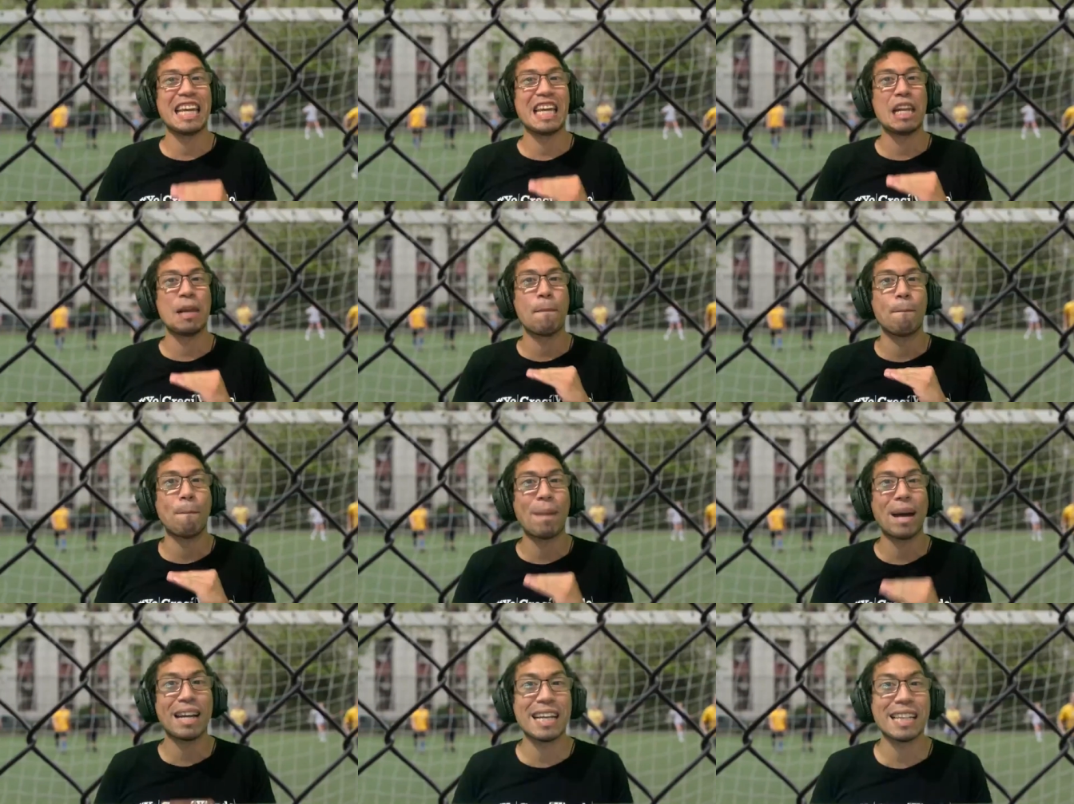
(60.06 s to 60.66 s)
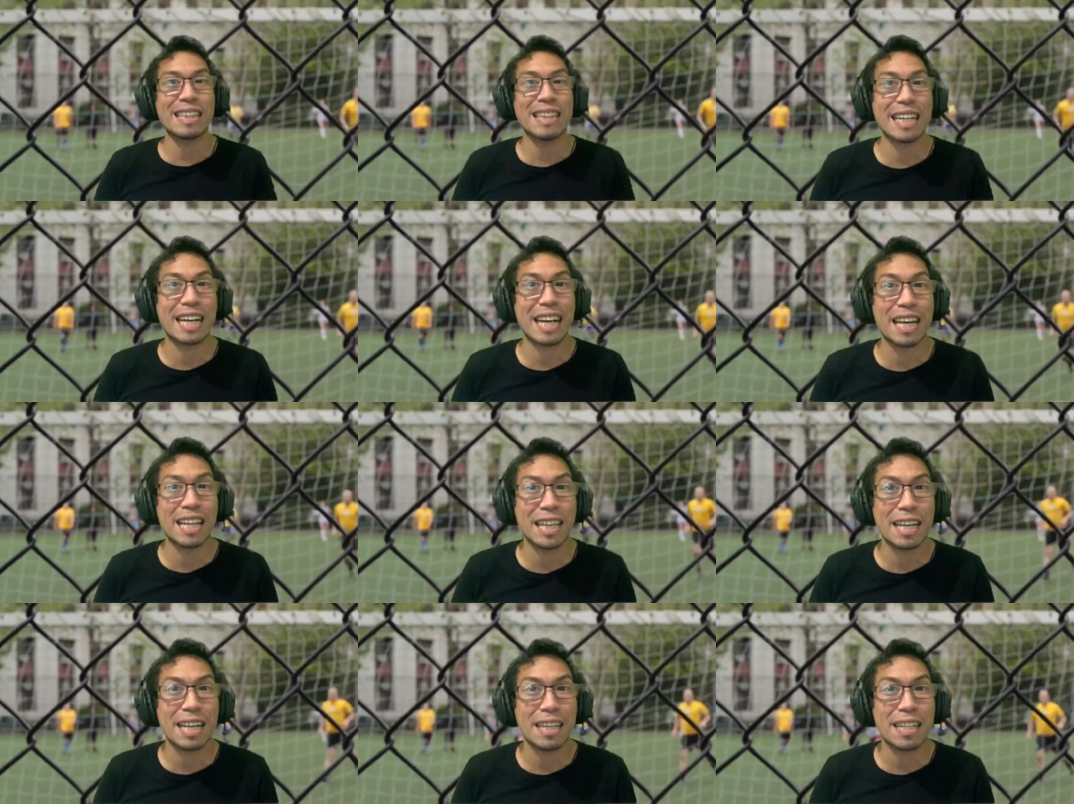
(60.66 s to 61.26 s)
el Pana
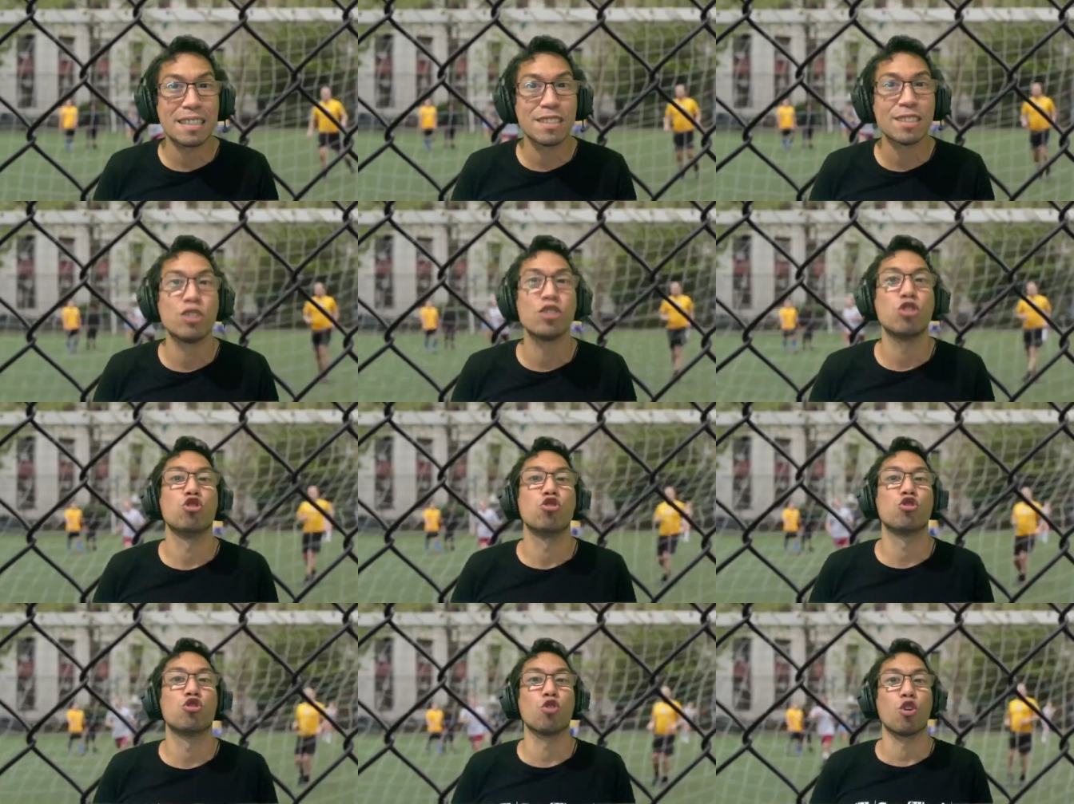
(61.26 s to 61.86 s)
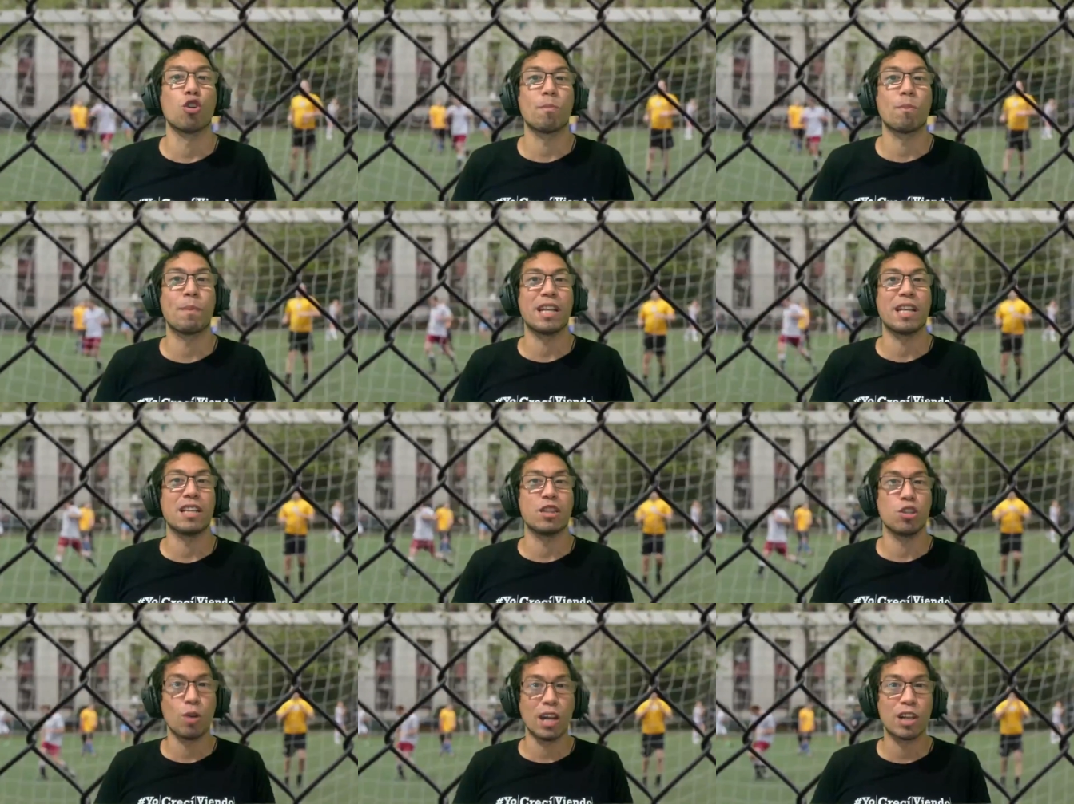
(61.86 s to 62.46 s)
Tejada
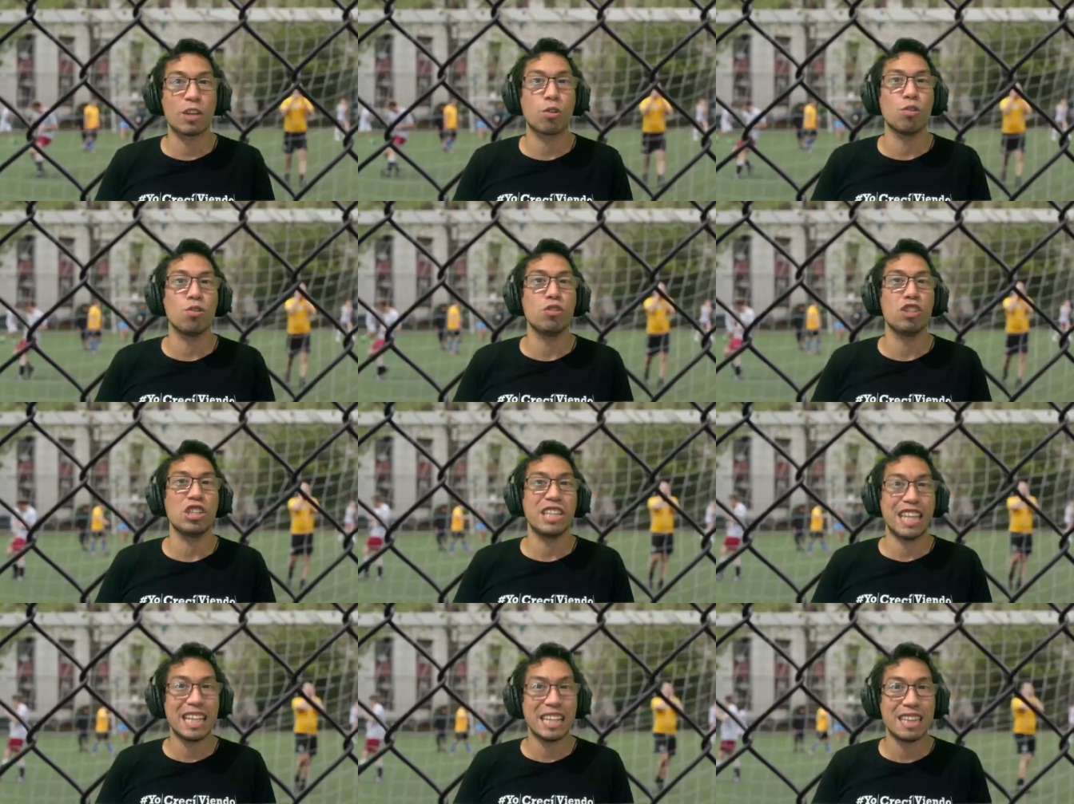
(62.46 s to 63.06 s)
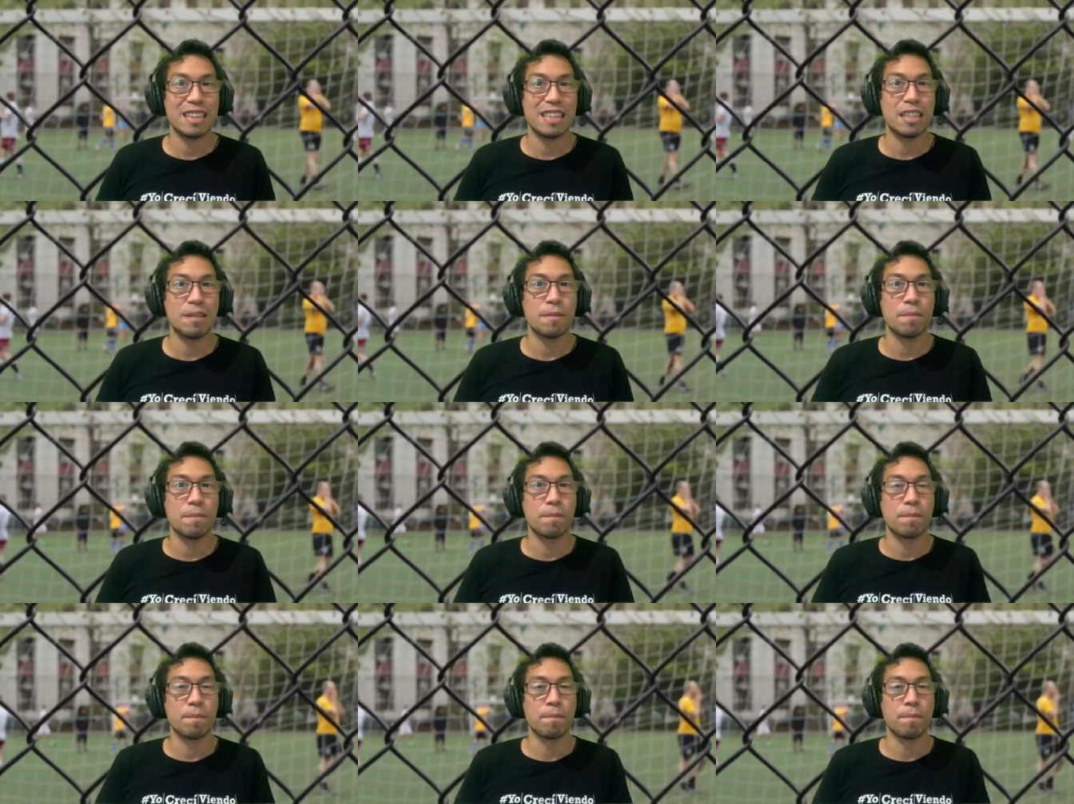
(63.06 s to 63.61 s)
sorprendió al continente.